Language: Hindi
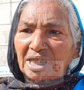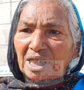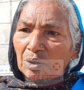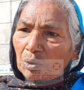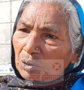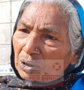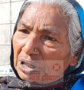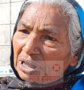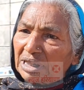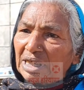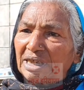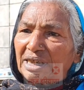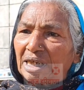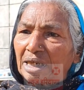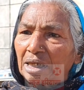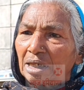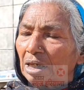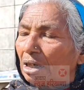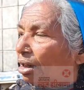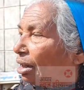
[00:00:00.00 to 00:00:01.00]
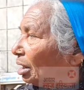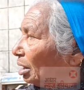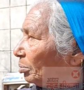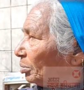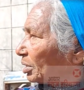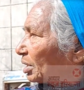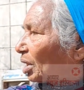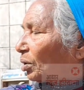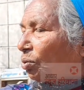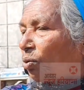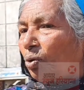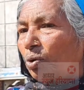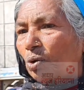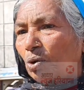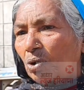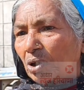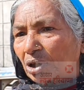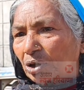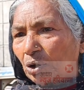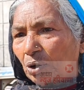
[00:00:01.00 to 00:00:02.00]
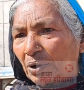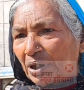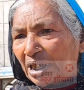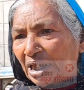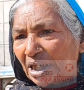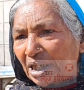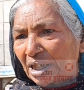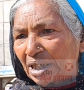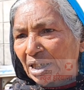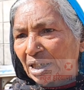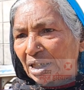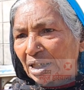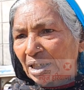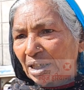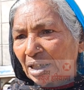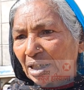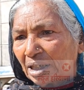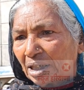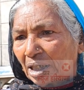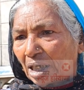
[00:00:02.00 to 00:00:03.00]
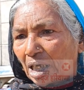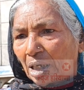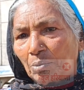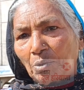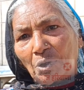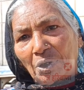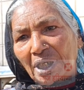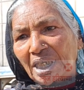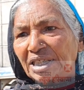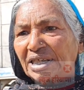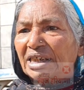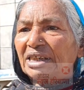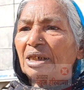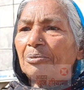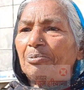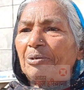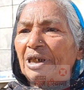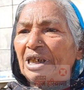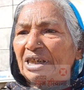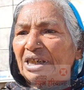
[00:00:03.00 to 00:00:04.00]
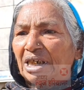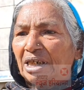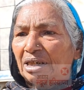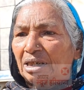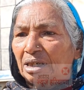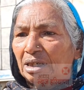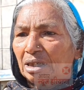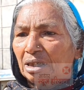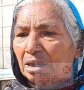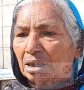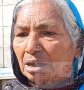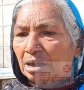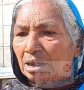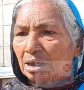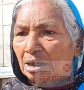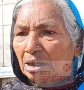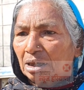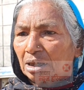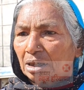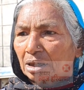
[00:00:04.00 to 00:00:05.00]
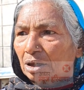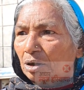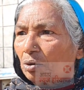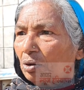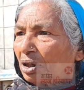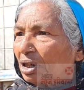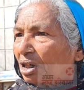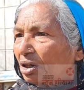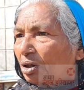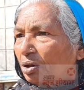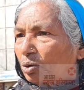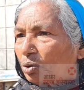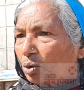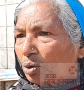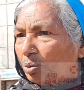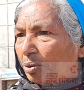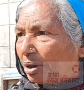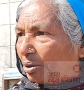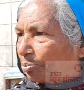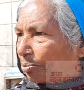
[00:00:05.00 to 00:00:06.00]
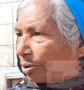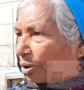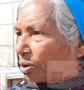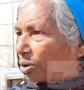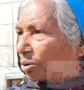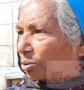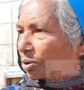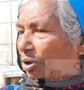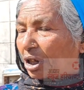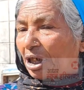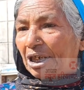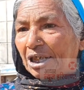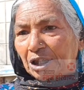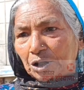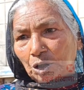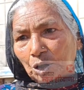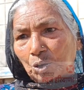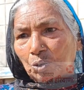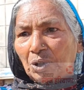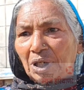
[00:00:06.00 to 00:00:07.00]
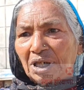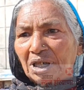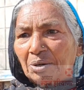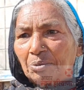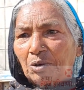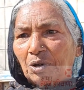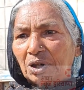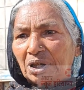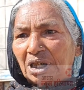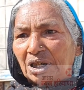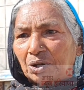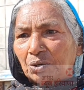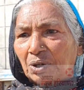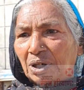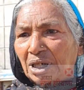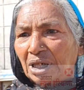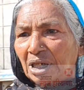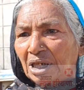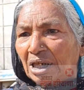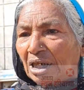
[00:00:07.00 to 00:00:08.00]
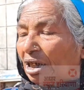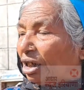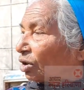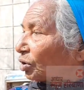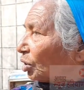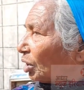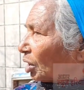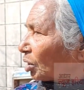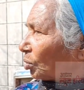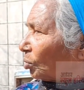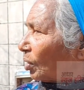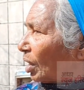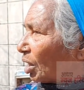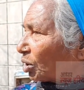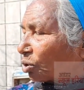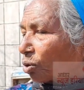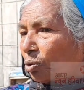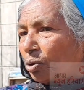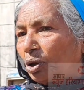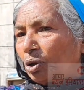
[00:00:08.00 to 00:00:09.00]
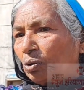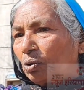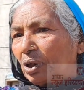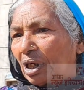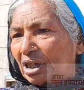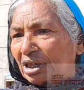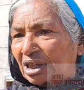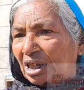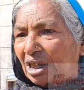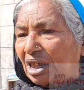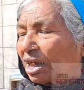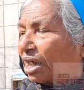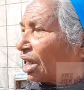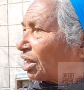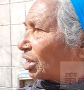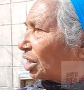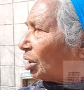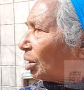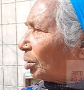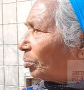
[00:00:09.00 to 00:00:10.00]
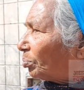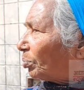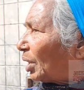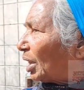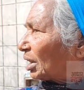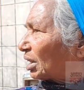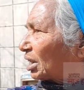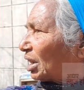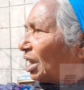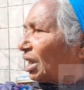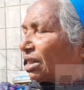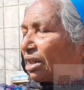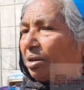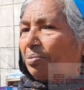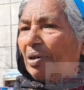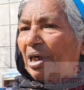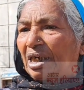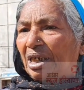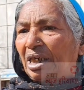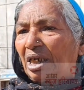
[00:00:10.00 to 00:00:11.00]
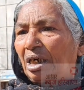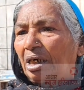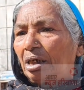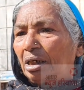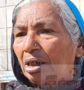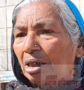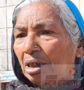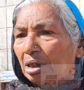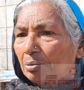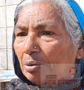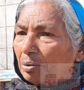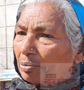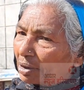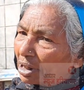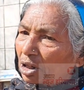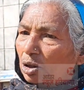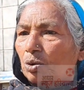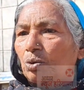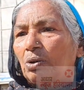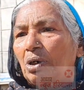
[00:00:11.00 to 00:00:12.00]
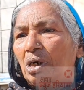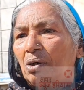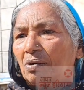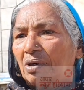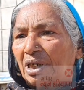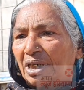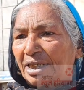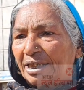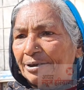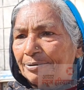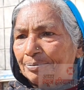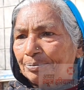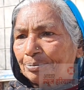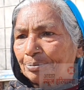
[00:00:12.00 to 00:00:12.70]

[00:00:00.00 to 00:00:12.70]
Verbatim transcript: दे जा रोटी दे जा इसका गु कौन दो है हम हो रहे ज्यादा परेशान क्यों इनके तो दूर भाई पड़ोस किलकी तो सुने ना बोल दे सुने तो यार कुआड़ तो कौन तो खुला सके रात ना भाज के आ जाए हमारे घर भाई तो मैंने सुहा वार्ड है